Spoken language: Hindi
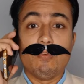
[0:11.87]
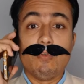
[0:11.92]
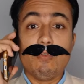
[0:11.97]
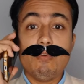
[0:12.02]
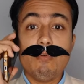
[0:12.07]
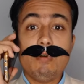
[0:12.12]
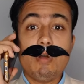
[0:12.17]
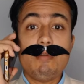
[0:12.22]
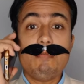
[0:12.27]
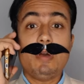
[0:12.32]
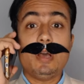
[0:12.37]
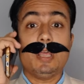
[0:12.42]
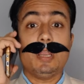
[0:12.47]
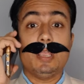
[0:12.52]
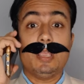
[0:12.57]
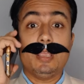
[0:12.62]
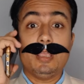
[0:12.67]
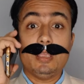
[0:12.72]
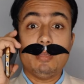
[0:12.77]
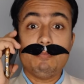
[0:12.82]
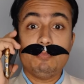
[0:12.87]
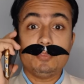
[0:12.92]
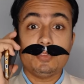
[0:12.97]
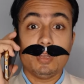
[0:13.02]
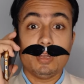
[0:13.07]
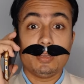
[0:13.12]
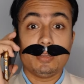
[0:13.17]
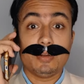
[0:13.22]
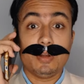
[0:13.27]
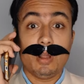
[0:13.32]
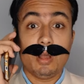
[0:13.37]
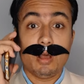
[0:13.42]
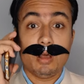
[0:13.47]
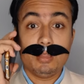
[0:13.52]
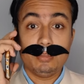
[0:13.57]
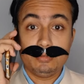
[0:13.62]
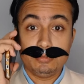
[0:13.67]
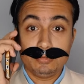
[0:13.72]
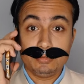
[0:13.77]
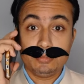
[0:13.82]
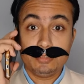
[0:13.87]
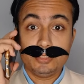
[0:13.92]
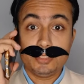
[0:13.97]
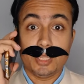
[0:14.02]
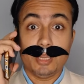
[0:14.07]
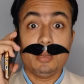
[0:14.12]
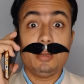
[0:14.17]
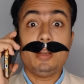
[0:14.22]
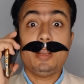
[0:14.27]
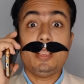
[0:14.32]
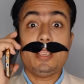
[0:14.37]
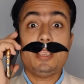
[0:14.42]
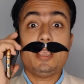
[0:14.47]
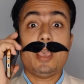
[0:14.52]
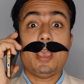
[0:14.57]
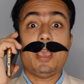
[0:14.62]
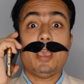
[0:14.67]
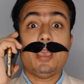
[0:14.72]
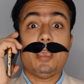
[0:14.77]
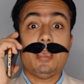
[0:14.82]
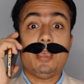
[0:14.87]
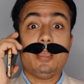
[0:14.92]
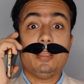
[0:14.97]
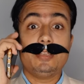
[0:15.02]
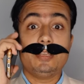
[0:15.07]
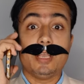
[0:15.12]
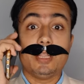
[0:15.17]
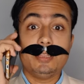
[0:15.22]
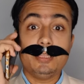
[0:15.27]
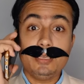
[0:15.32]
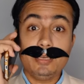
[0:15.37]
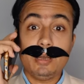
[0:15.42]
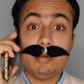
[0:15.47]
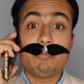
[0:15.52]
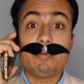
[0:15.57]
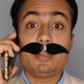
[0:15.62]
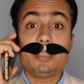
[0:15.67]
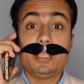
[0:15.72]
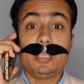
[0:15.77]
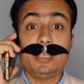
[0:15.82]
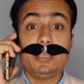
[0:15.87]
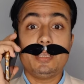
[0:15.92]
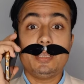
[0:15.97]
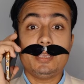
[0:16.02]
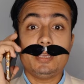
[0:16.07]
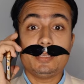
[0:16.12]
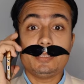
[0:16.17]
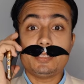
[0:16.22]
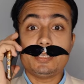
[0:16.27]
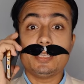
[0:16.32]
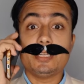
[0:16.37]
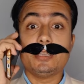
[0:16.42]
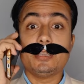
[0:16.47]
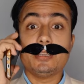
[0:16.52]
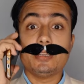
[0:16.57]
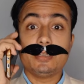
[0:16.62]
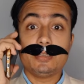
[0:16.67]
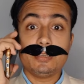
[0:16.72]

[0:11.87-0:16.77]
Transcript: वो हमारे मुजात चल रहे हैं जल्दी खबर देंगे अच्छी